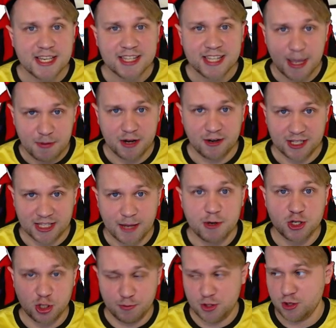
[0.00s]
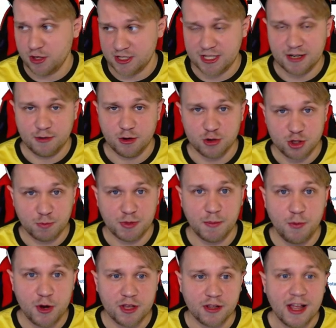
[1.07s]
на первых этапах, чтобы еще раз я говорю, чтобы ты
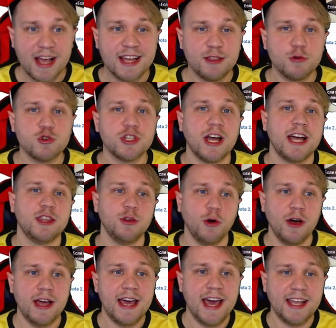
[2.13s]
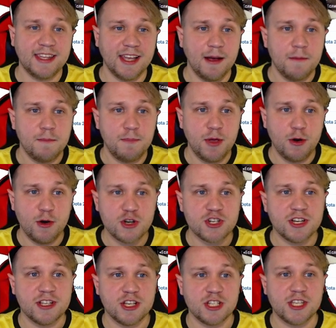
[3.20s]
понял, нужно одно. Это берешь
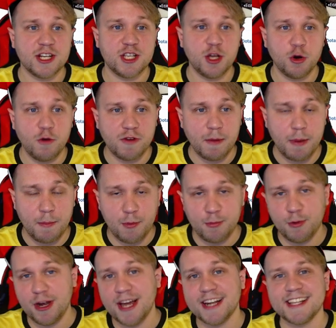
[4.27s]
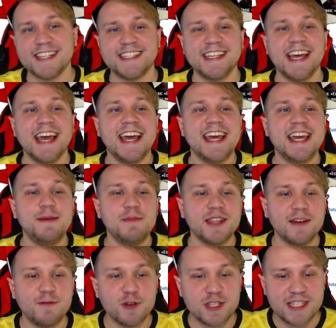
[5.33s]
сортировка по популярности, и именно
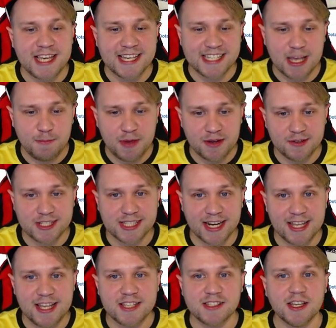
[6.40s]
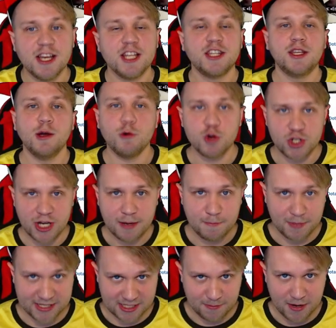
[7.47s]
вот здесь, на первой странице, ты уже под
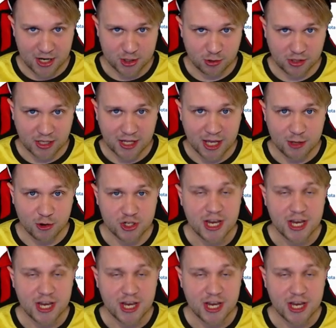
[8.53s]
себя что-то найдешь.